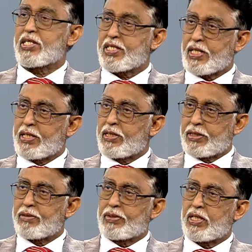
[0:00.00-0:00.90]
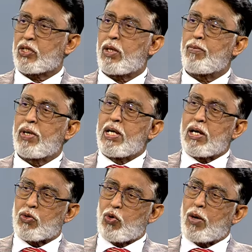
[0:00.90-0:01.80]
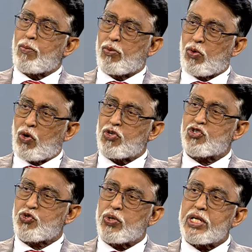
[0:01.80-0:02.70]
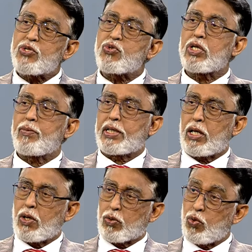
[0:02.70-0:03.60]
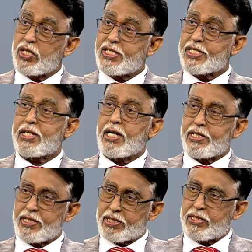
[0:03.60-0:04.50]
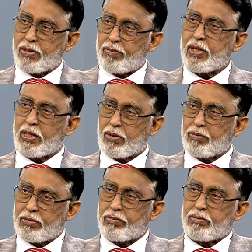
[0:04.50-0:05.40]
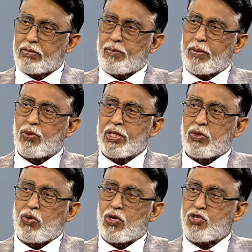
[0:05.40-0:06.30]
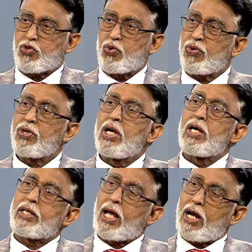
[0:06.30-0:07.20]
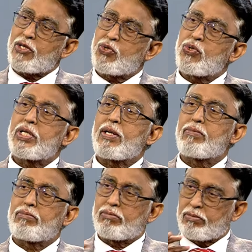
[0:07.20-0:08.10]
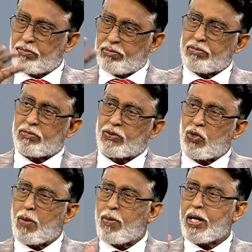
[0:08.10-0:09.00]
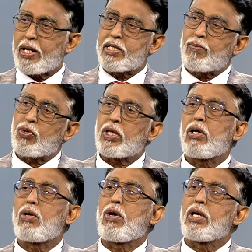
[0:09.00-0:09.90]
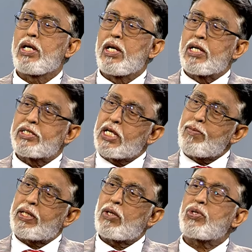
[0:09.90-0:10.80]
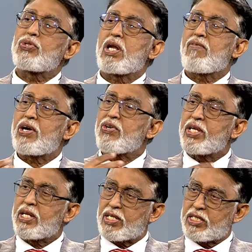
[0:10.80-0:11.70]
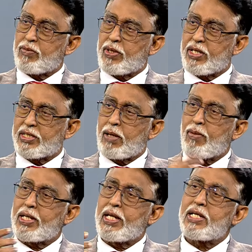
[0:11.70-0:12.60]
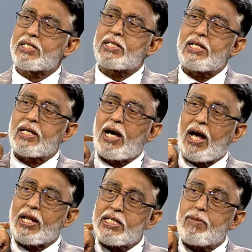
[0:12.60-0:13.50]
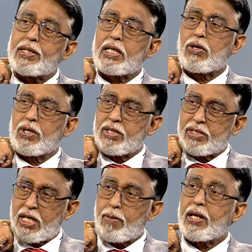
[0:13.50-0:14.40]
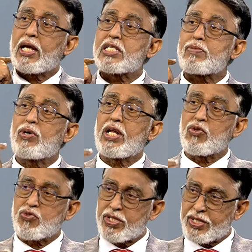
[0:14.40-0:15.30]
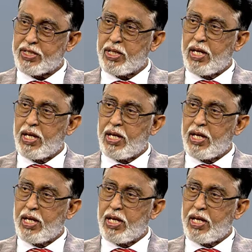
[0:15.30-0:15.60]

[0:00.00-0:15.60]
আসে আচ্ছা। যেরকম গল গলস্টোনের জন্য ব্যথা হয় কোলেসিস্টাইটিস মানে আমরা বলি যে গলস্টোন থাকার জন্য যে গল ব্লাডারে যে প্রদাহ হয় সেই ব্যথাও কিন্তু রেফার্ড হয়ে আসতে পারে সাইমালটেনিয়াসলি ঘাড়ে যে ব্যথা হয় সার্ভাইকাল স্পন্ডেলোসিস